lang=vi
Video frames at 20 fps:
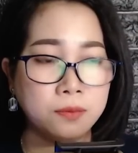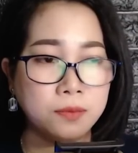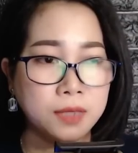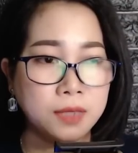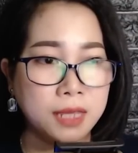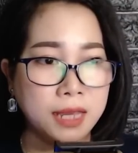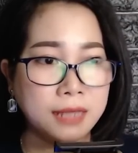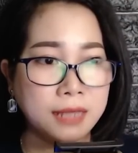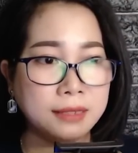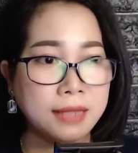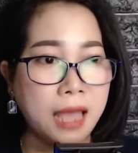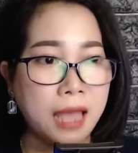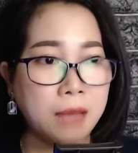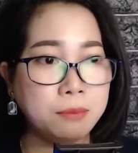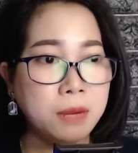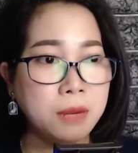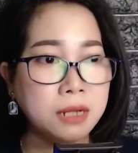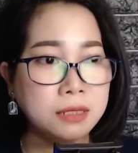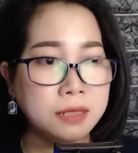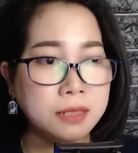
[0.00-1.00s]
khi anh ta
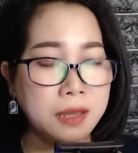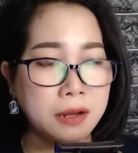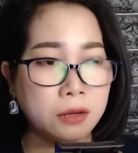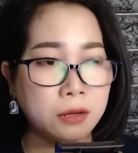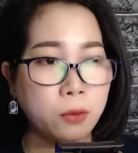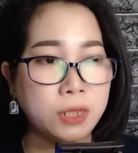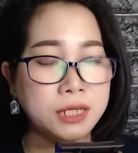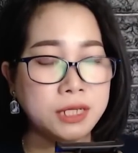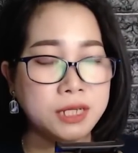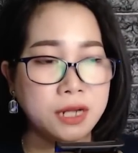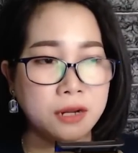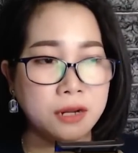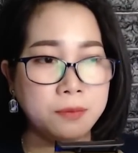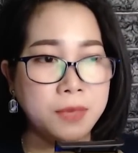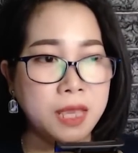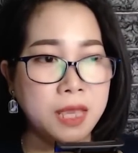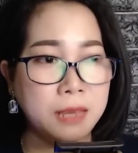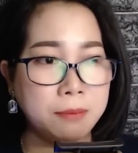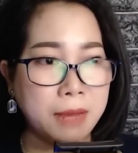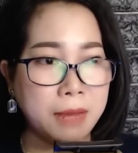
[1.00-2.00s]
bất chợt quay trở
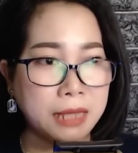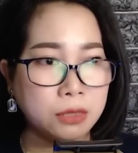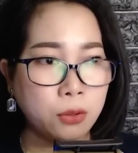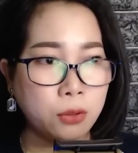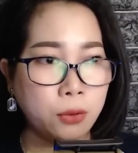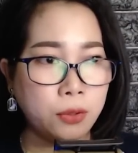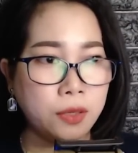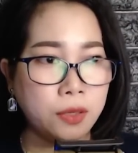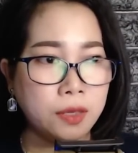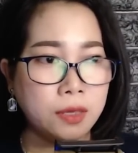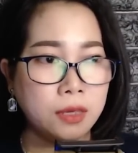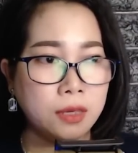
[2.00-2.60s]
về mà thôi.